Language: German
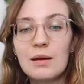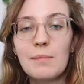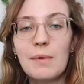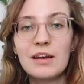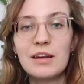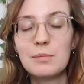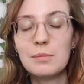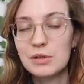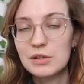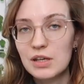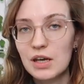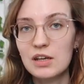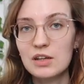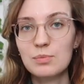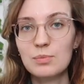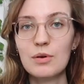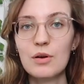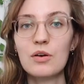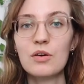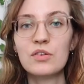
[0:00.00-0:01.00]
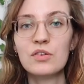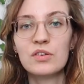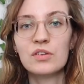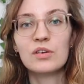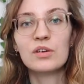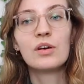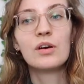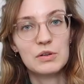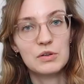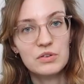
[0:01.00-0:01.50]
meine
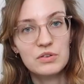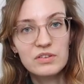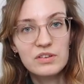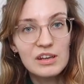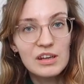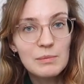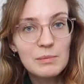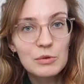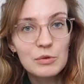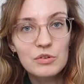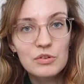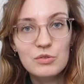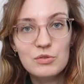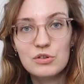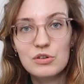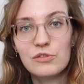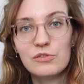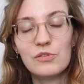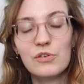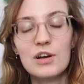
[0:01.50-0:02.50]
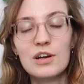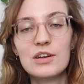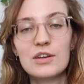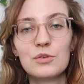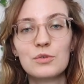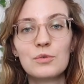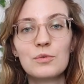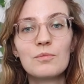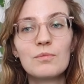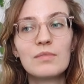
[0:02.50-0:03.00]
Mittagspause, mal so 10 Minuten zwischen den
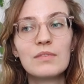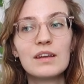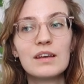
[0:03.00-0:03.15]
Vorlesungen